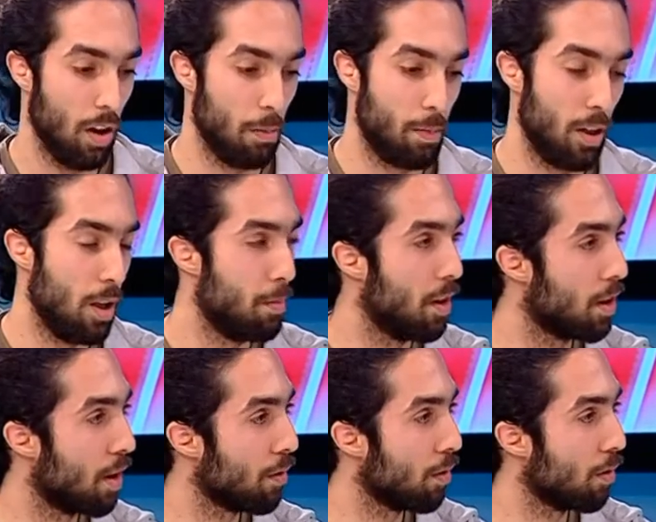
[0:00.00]
باللي بيي
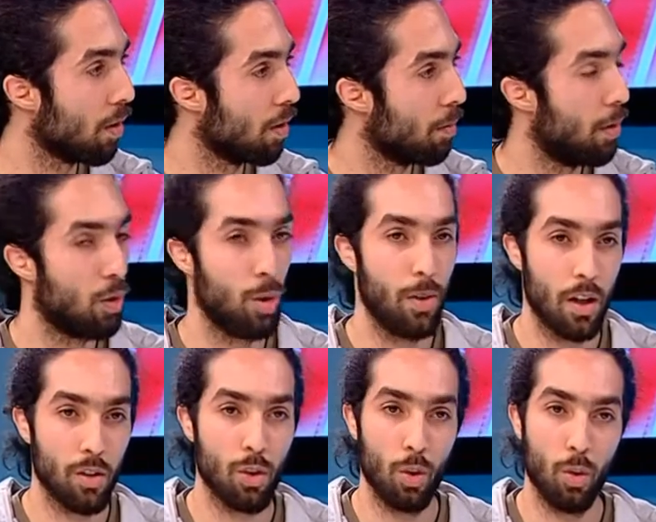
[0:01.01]
دافيون الباكو
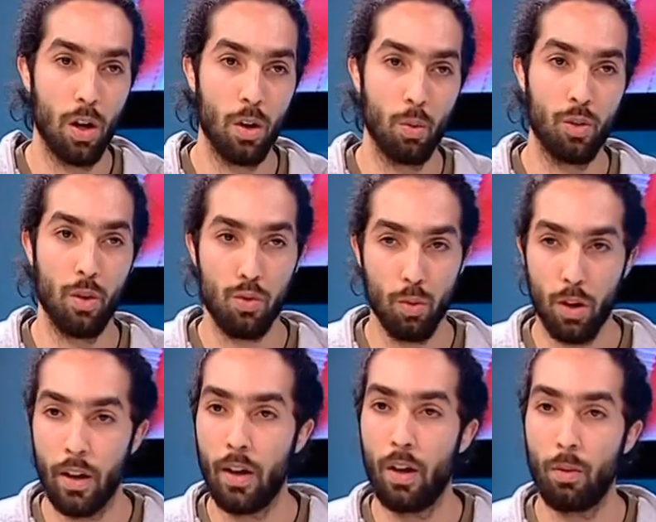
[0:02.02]
يبانيز هو وزوجته
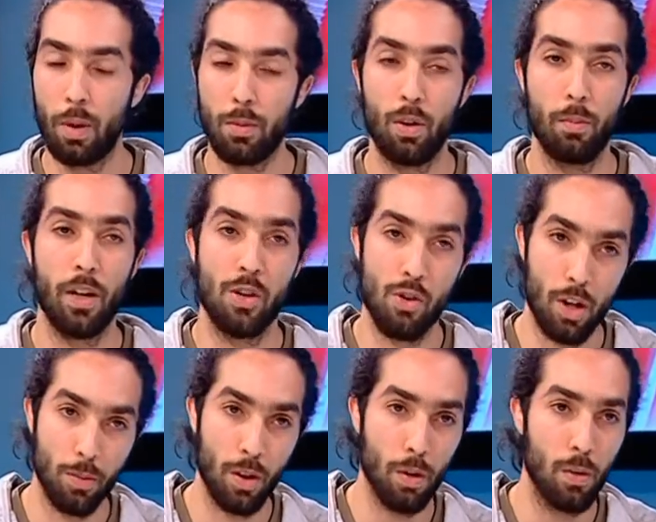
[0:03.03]
اللي هي او ميم طون الماناجور
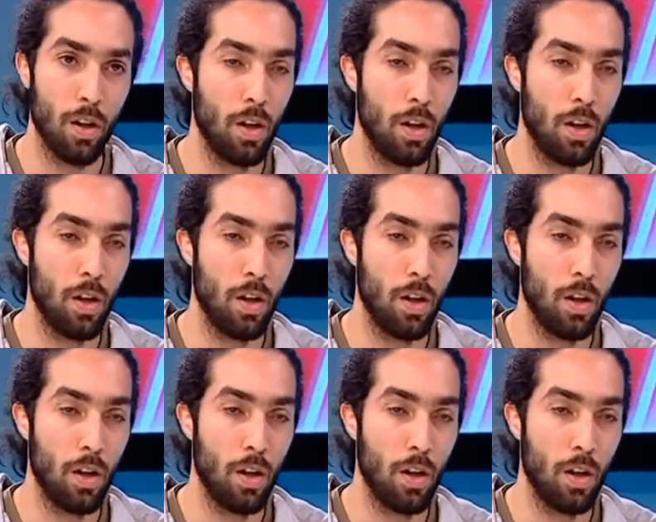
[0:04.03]
نتاعو